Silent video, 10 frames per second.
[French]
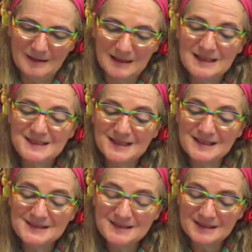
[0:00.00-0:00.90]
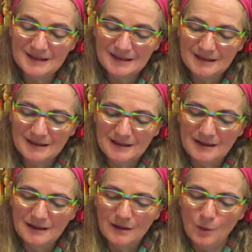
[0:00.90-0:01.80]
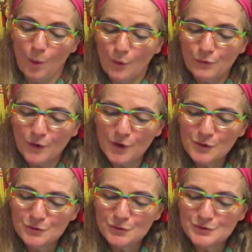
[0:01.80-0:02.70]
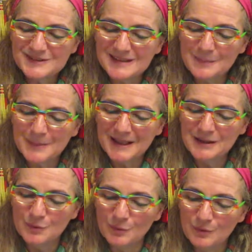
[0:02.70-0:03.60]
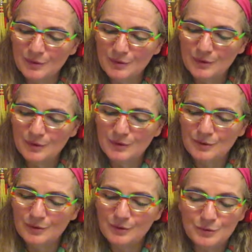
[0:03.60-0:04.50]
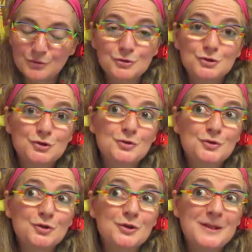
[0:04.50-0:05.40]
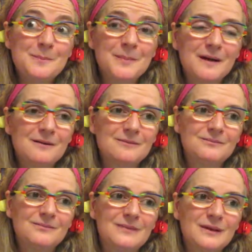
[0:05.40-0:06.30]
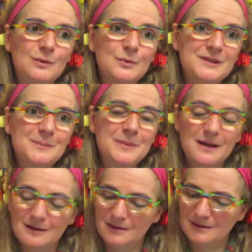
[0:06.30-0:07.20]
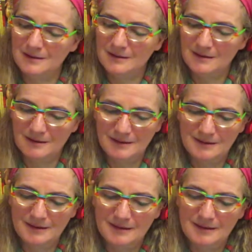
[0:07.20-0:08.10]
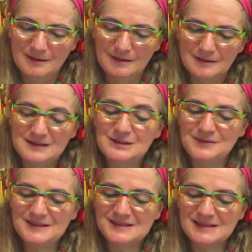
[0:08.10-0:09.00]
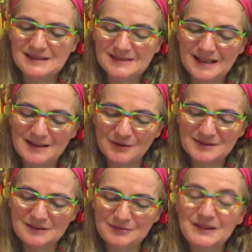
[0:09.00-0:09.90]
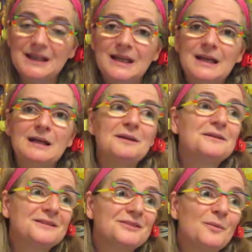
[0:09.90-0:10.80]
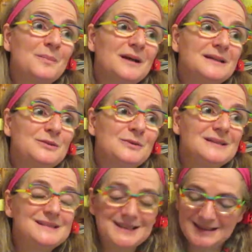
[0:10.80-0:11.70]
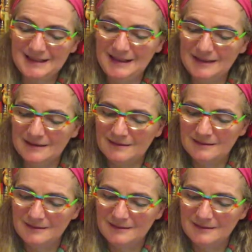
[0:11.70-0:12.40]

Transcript: Litanie, offrande de ces prénoms que je ne connais pas au départ. Difficiles à identifier, sans parler de les écrire,